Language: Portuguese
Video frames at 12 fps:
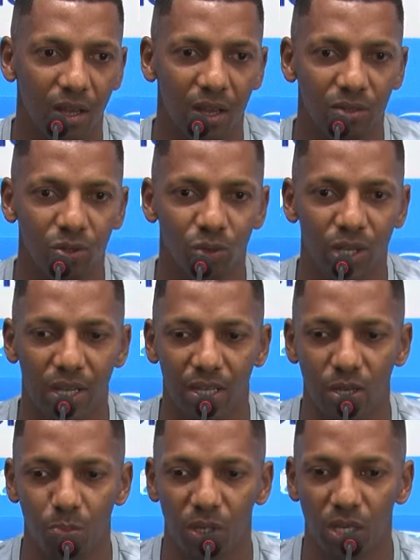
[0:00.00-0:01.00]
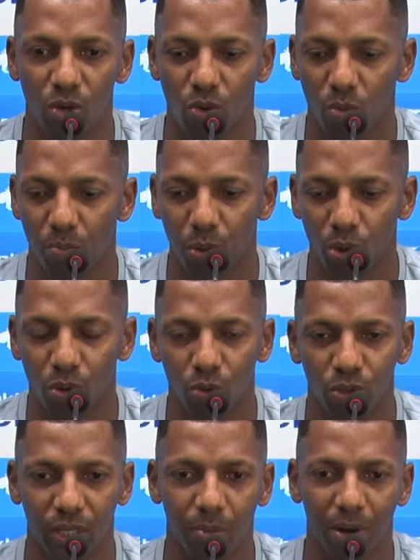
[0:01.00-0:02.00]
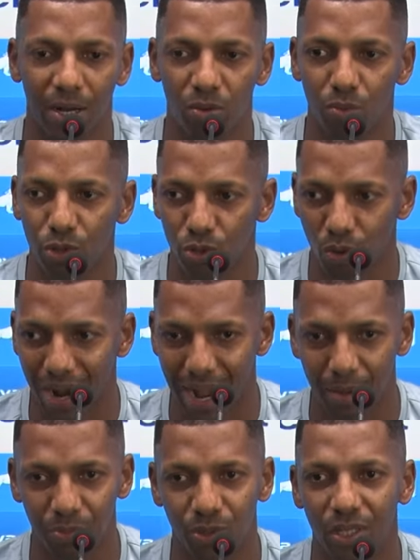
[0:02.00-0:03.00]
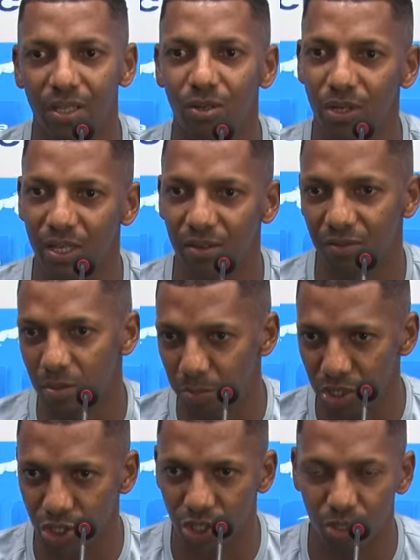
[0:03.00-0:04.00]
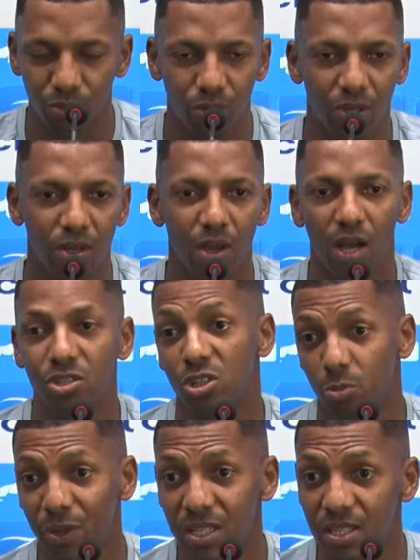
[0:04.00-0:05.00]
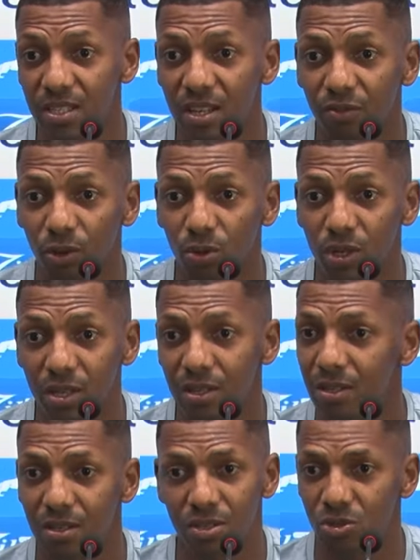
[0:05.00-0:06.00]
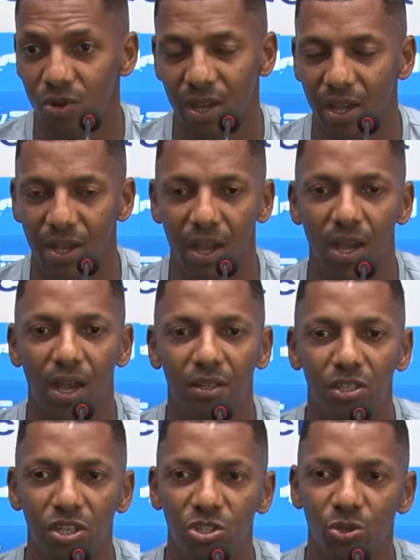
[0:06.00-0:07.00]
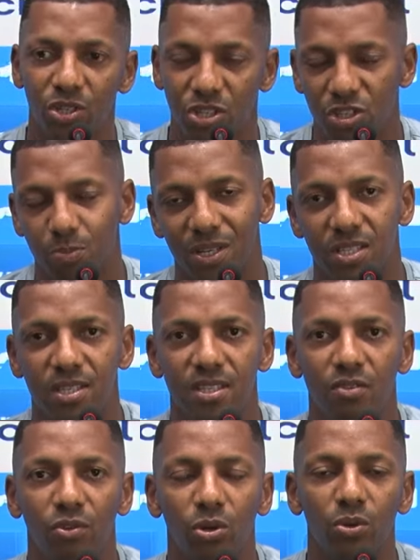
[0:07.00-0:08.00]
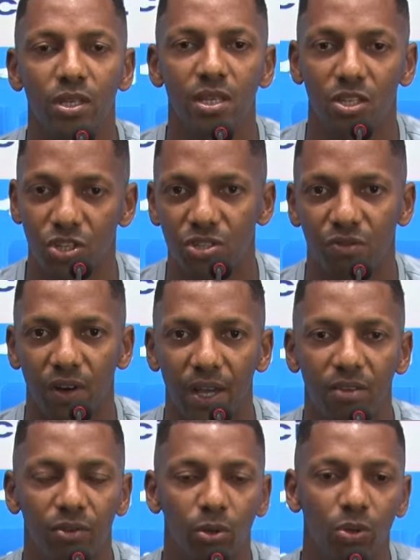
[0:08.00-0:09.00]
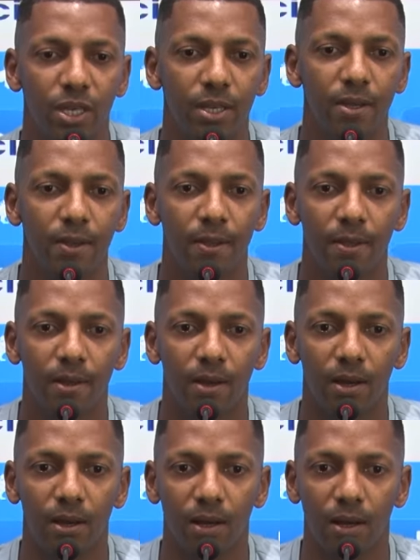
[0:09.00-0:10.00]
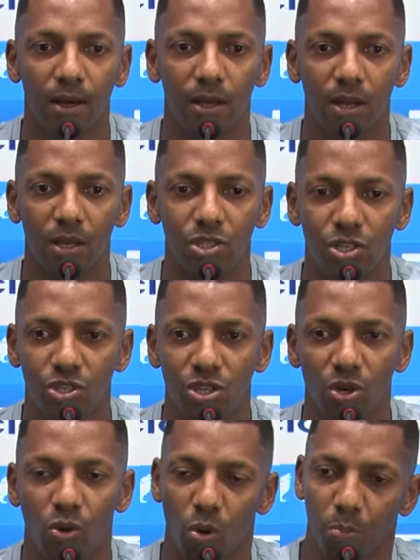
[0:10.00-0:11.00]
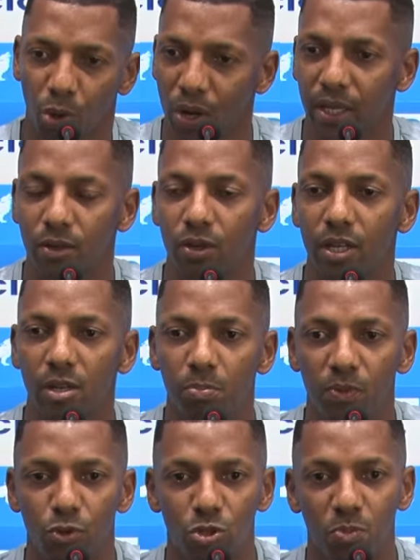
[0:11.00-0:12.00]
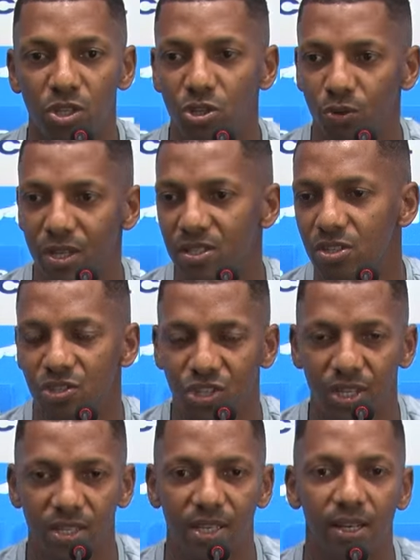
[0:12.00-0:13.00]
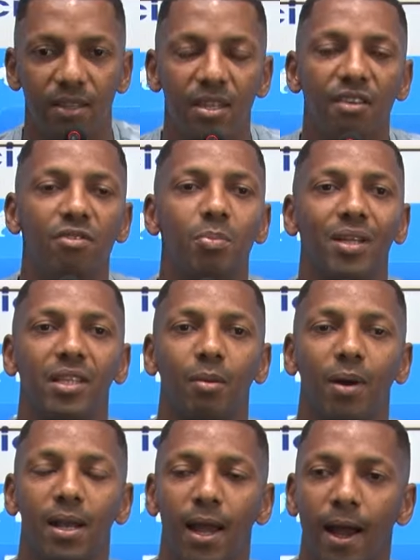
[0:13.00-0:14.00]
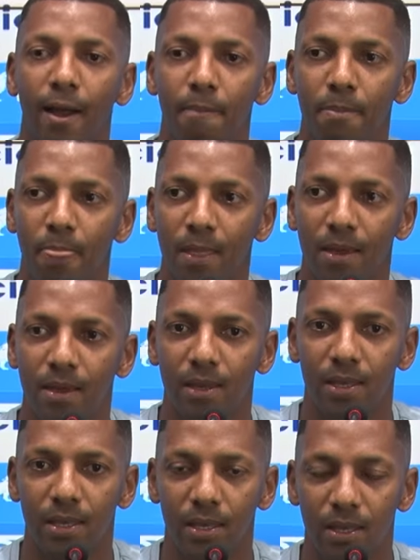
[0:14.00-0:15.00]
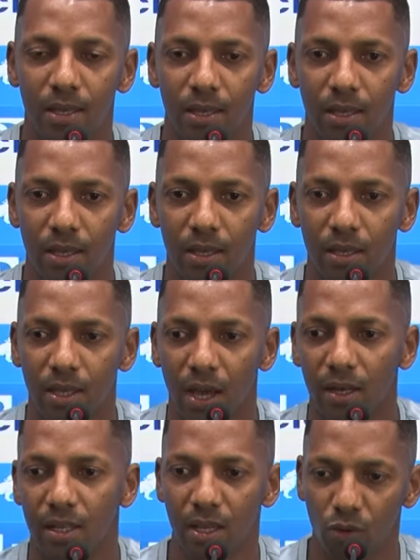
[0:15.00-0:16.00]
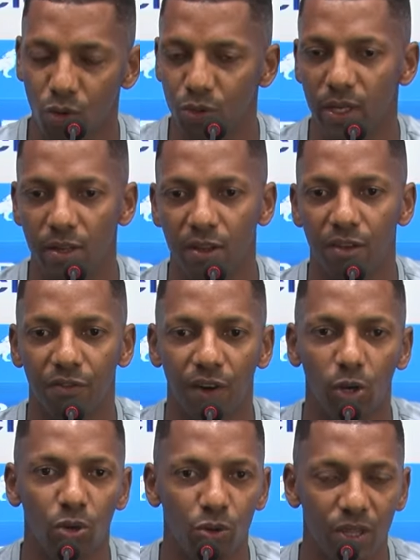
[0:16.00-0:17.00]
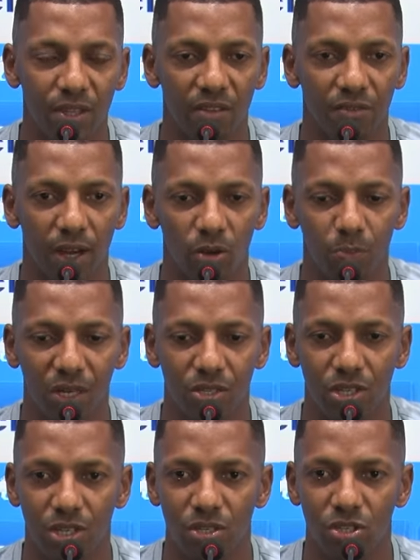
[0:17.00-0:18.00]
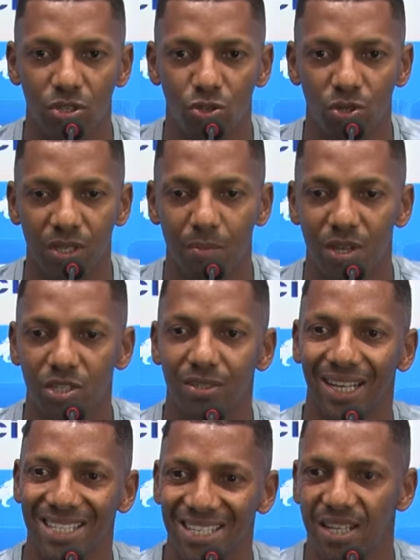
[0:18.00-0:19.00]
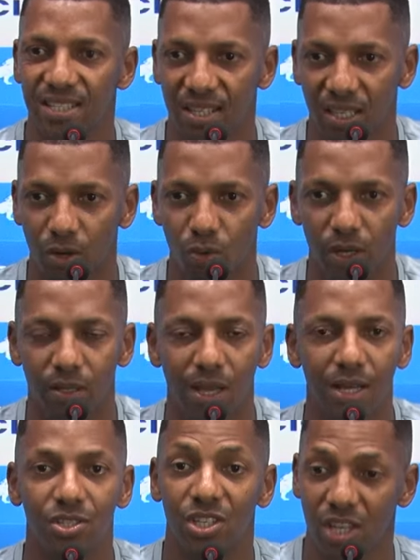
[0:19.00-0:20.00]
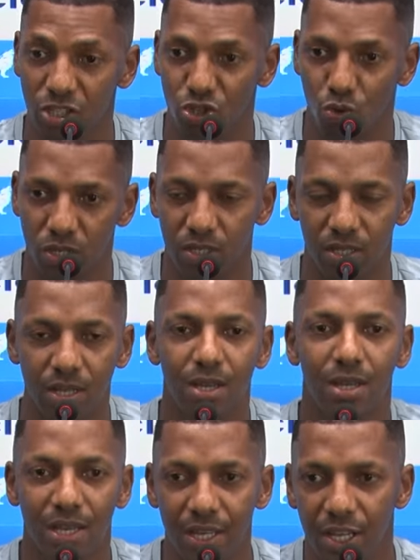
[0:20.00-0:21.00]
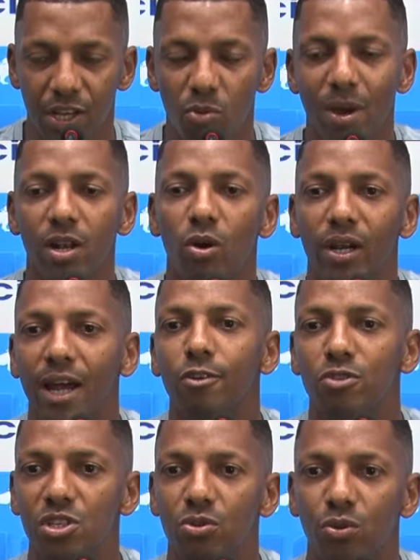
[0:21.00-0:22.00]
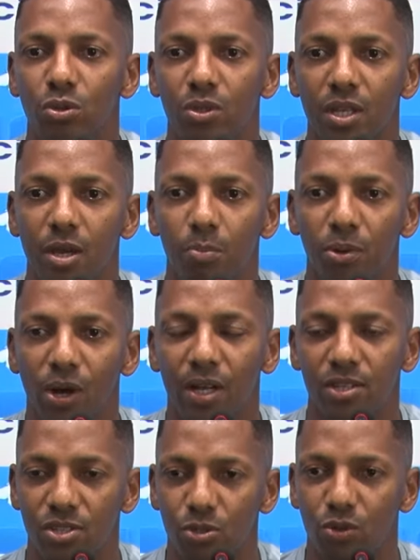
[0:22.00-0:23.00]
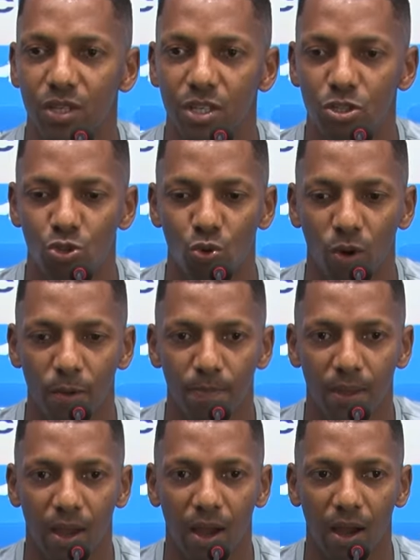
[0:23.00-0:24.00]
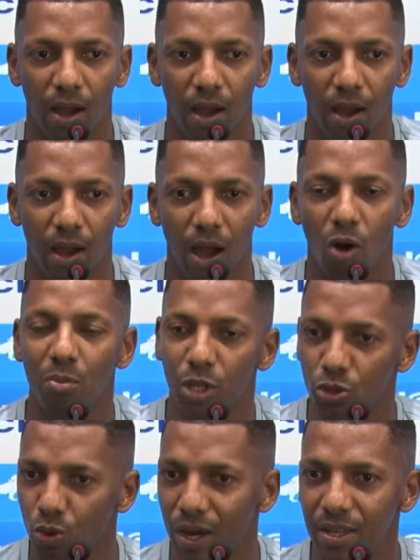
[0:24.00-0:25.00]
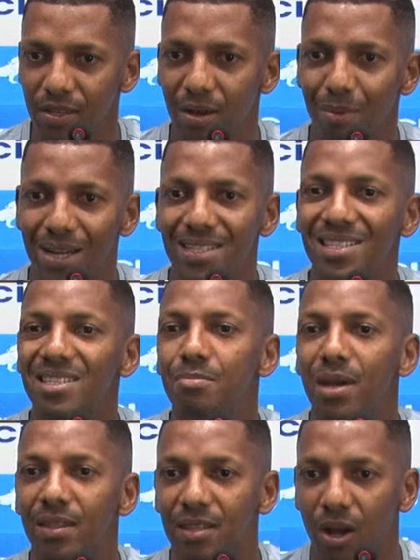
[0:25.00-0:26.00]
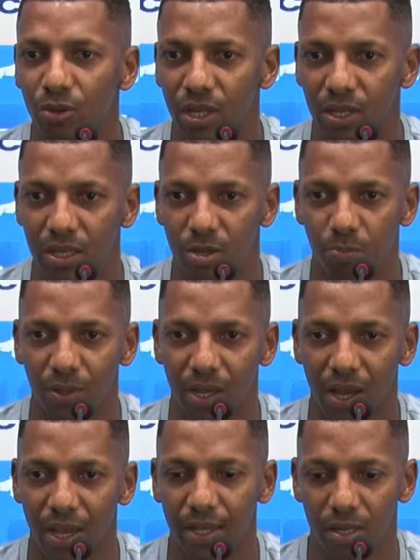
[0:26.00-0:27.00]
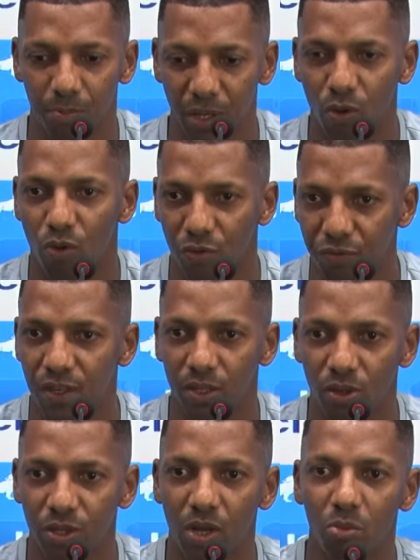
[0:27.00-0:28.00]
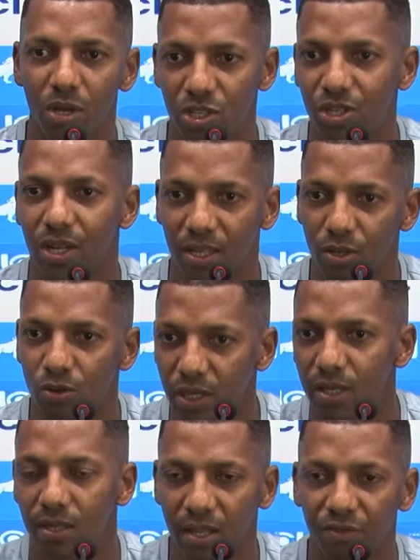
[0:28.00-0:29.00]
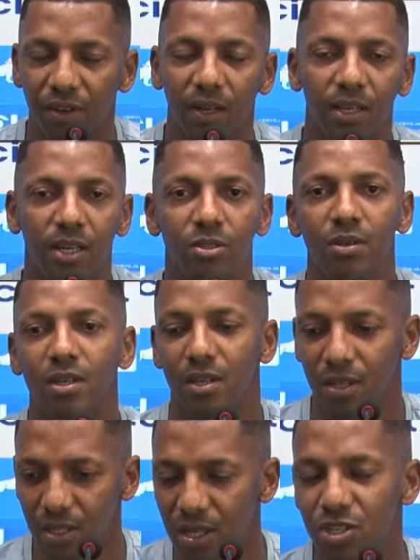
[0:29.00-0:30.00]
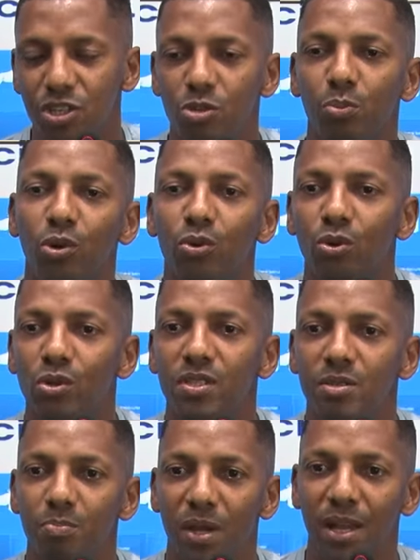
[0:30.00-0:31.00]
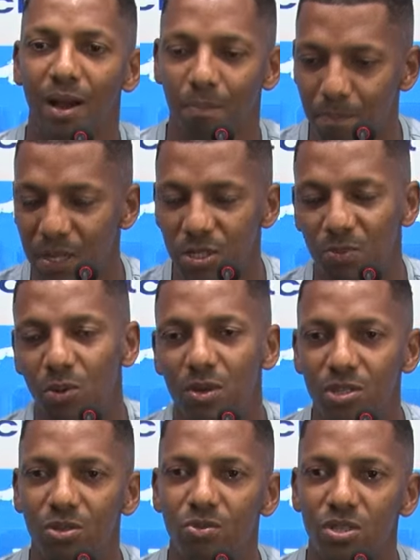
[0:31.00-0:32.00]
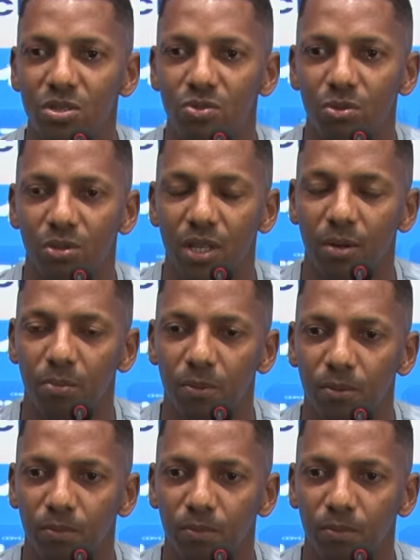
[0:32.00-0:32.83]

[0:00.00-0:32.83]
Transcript: a, toda a equipe que comprou o trabalho muito rápido, aquilo que ele vem pedindo. A gente precisa evoluir, isso é, é, é nítido, a gente precisa evoluir, a gente vai evoluir. Uh, a gente comprou aquilo que ele nos pediu nesses dias que ele teve para trabalhar. E, e, ali, quando ele falou no intervalo para a gente, justamente trazendo essa tranquilidade de que as coisas iriam melhorar no segundo tempo, eu acredito que isso ah, aumentou ainda mais esse mental da equipe. A equipe confia totalmente naquilo que ele está falando e a gente procurou desempenhar, principalmente no segundo tempo.